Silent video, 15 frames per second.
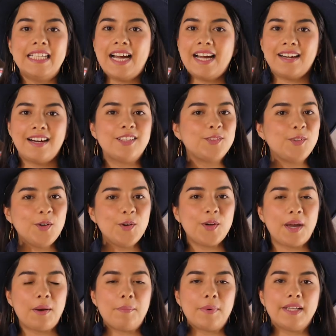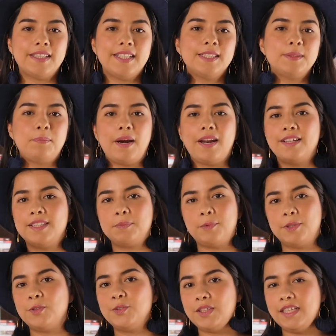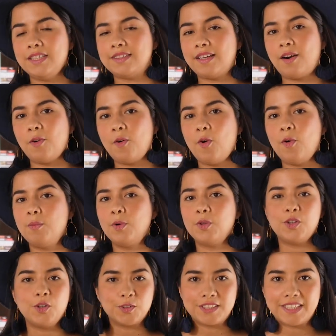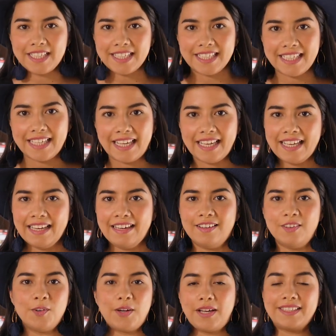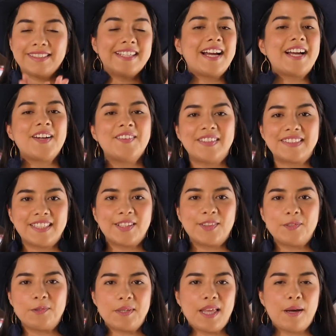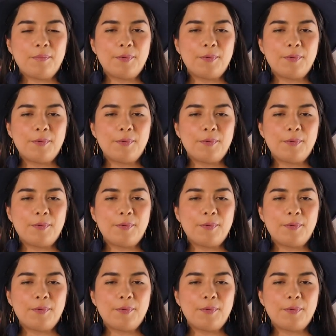y agarrar todo lo que aprendes para después utilizarlo como Dios te guíe en lo que sea que va a ser tu vida